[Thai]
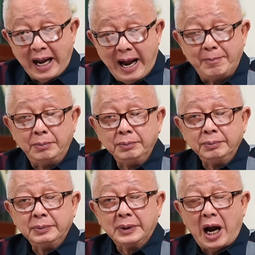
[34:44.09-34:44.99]
ตาม
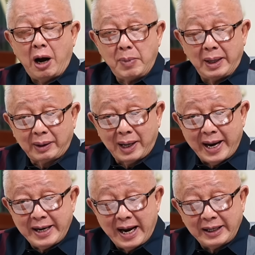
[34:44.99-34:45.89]
เอามารา
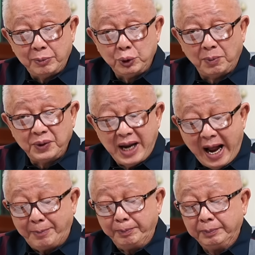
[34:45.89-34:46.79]
ยงานท่านผู้ชมทราบ